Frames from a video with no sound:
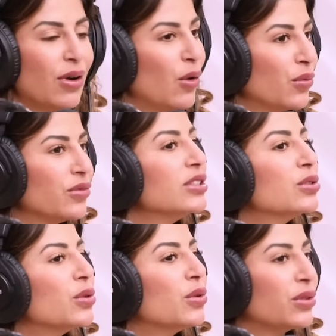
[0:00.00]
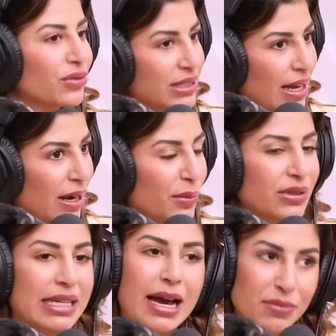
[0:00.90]
warum, wieso und weshalb.
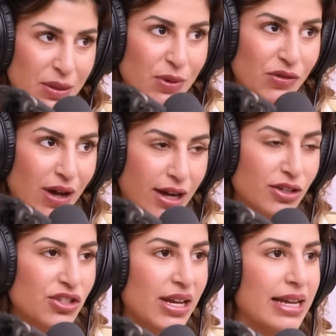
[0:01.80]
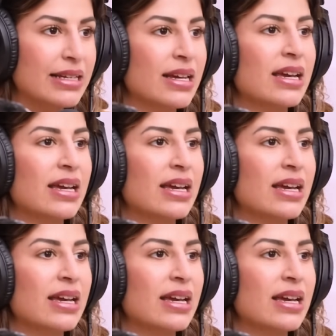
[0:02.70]
Ihr habt mir ein paar Fragen gestellt,